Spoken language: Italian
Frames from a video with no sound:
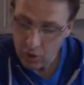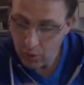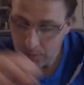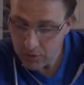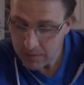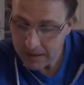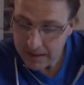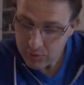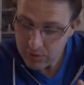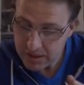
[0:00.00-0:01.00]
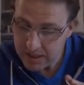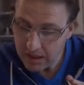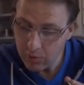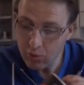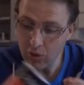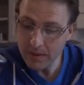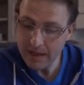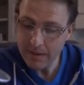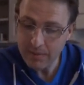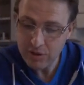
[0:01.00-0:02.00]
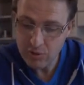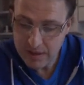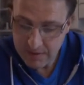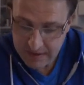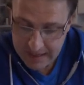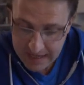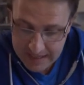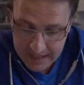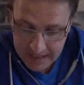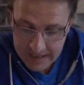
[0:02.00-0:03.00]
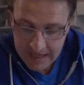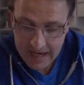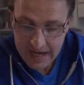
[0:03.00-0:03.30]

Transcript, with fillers: due punti per la Tunisia, uno per l'Arabia Saudita-Finlandia,